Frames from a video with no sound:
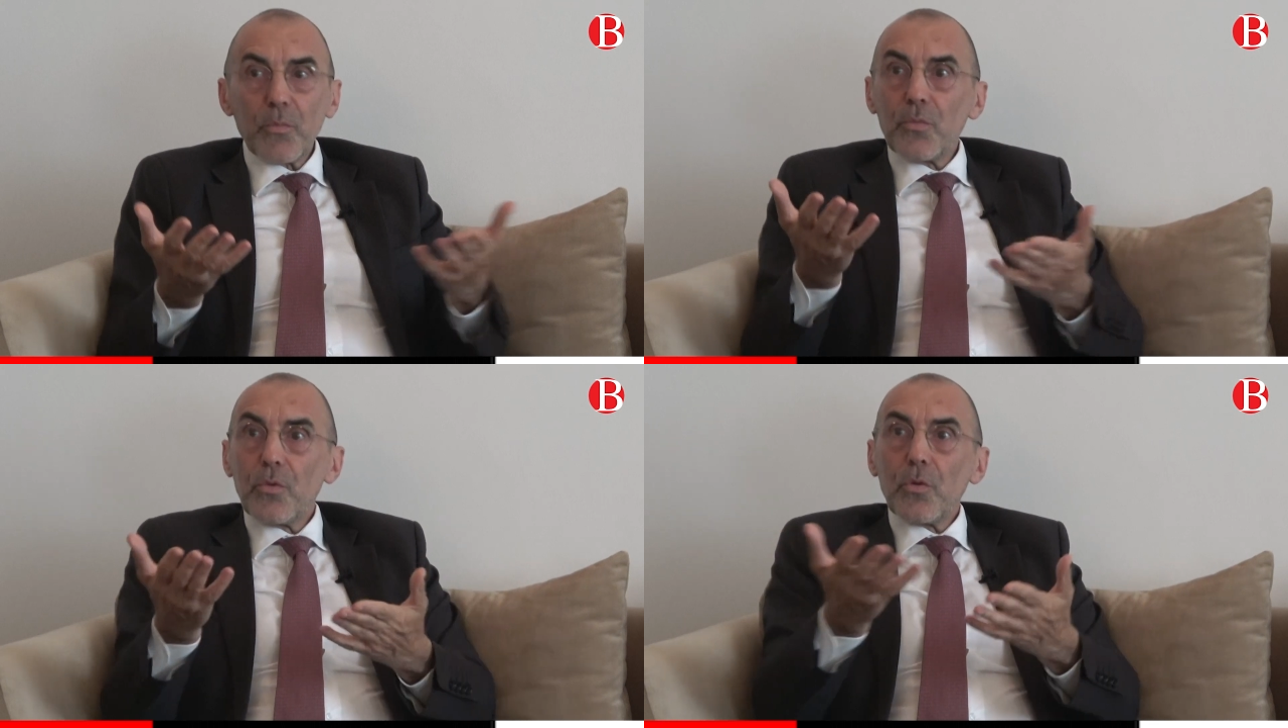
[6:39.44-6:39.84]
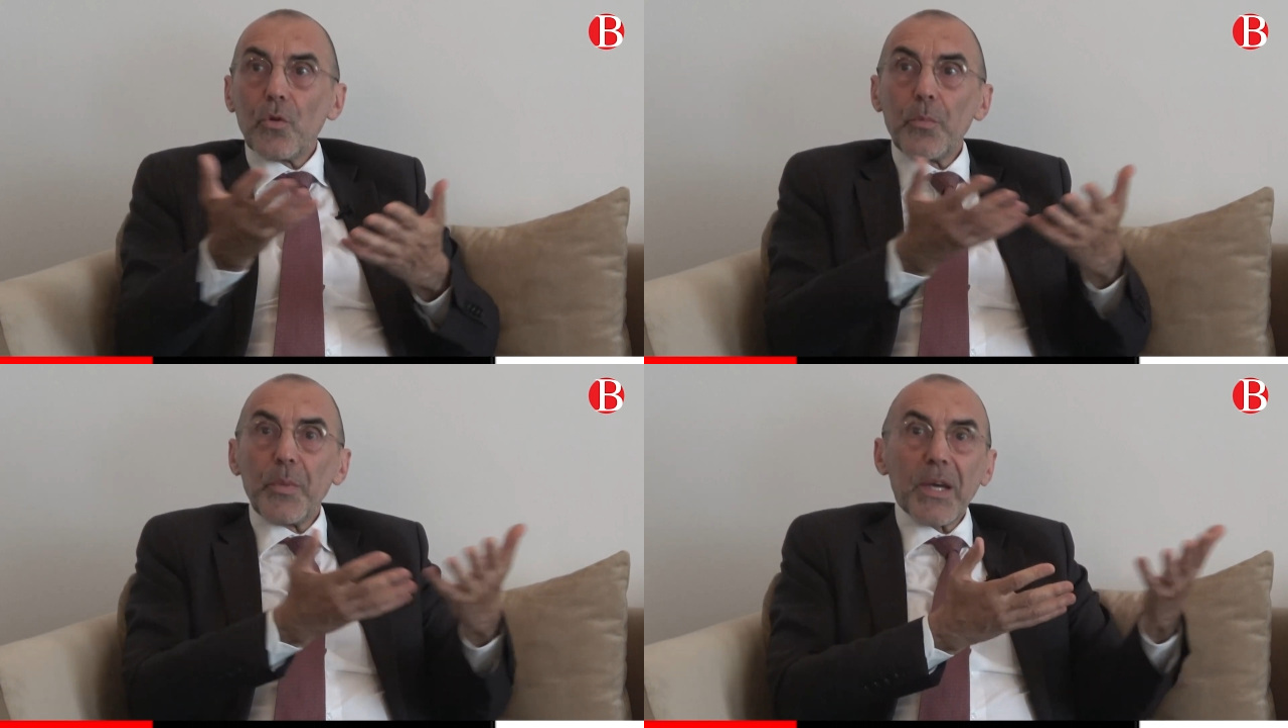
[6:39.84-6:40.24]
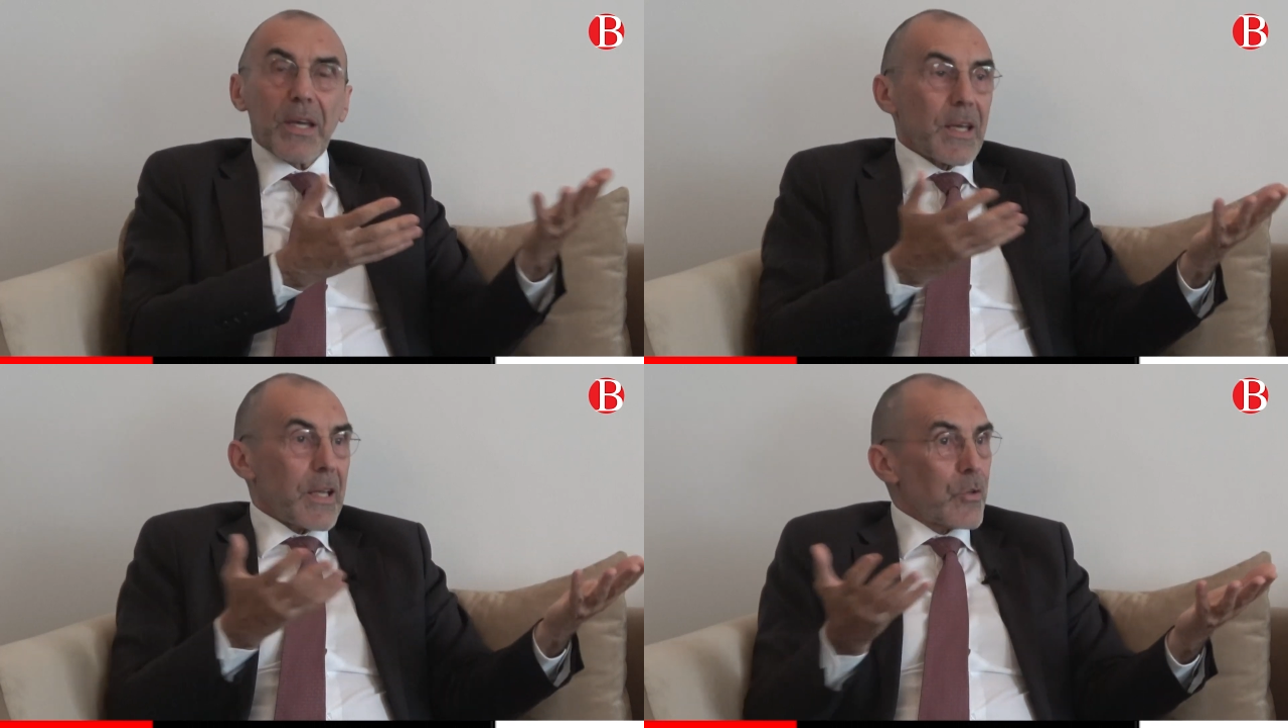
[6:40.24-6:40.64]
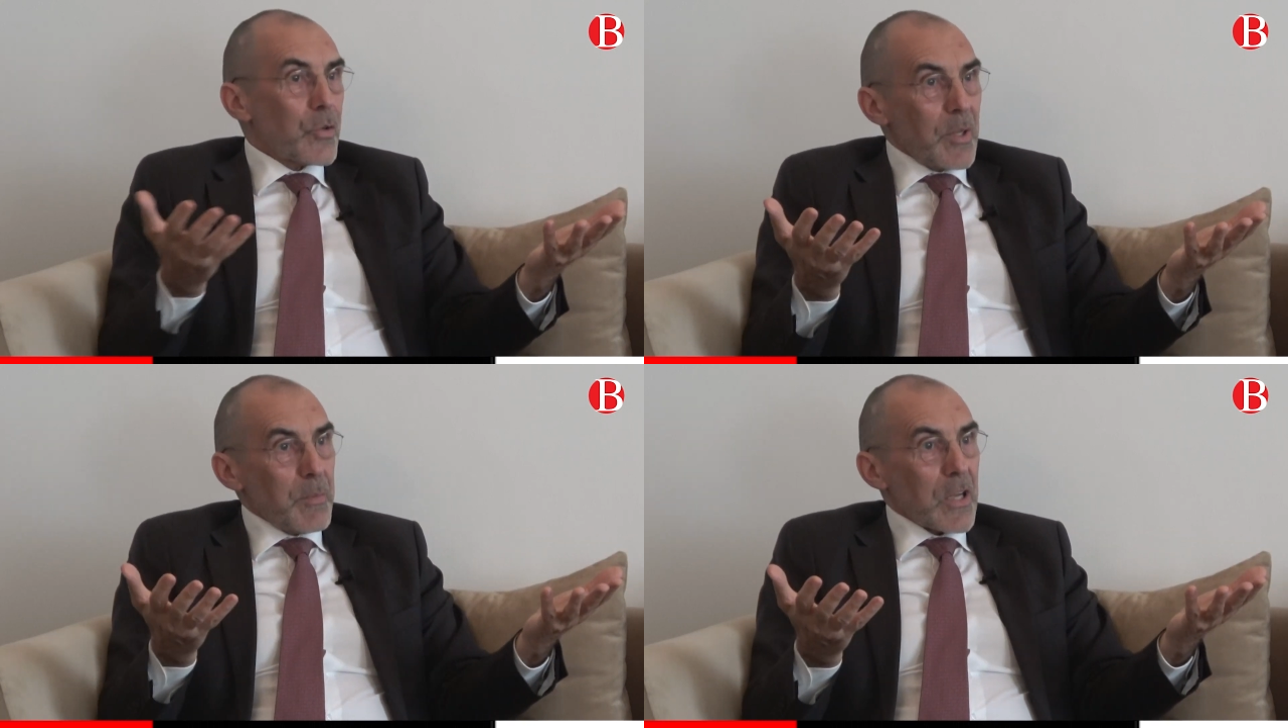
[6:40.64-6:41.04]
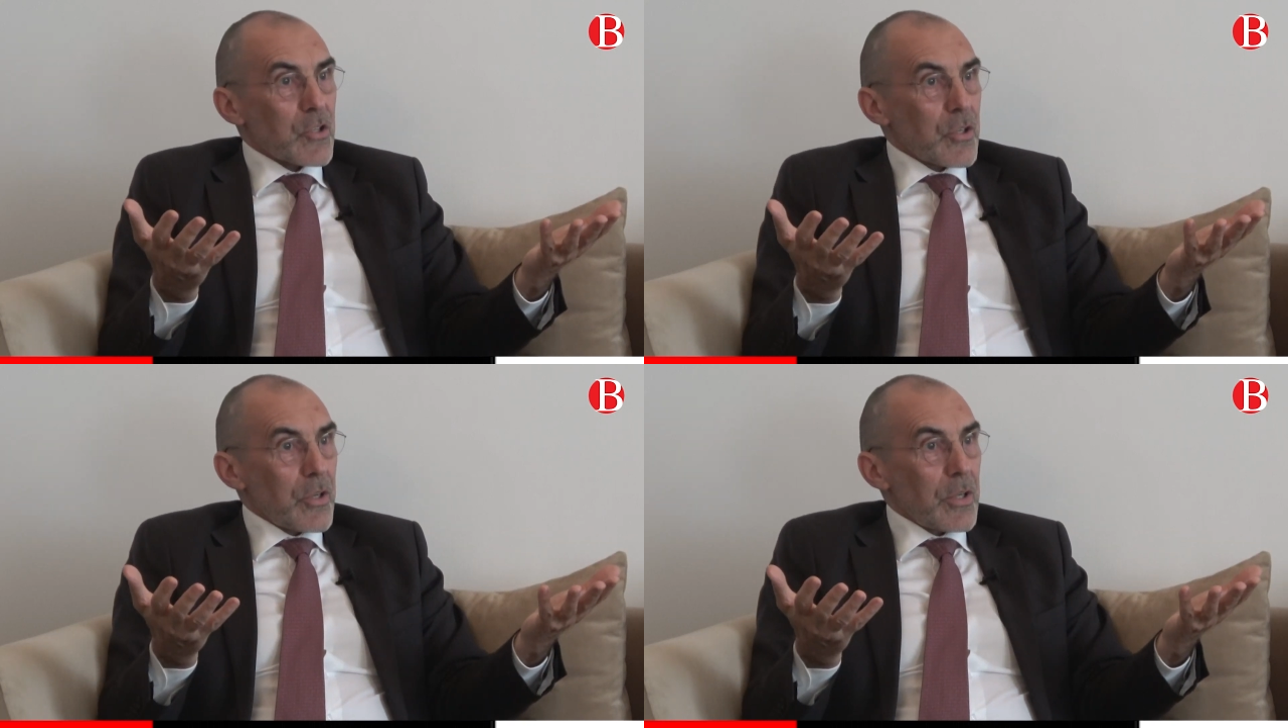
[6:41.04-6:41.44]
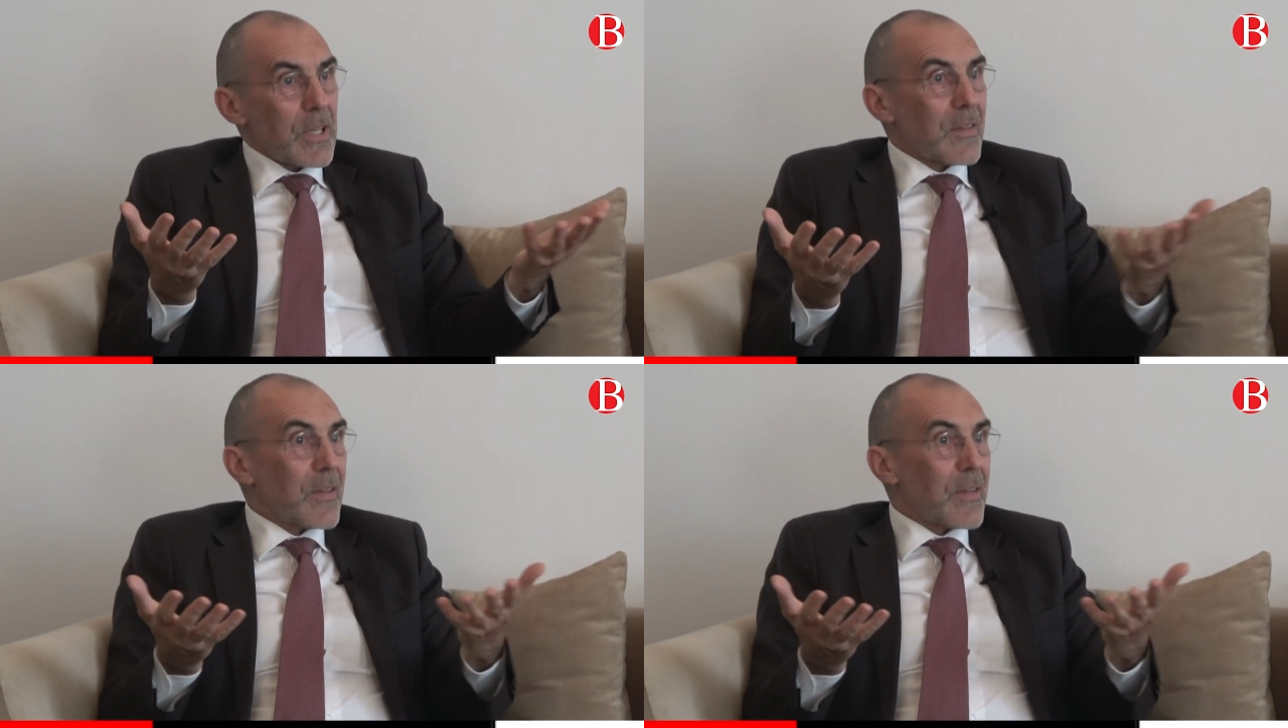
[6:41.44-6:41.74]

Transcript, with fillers: pour repérer quelques démarcheurs,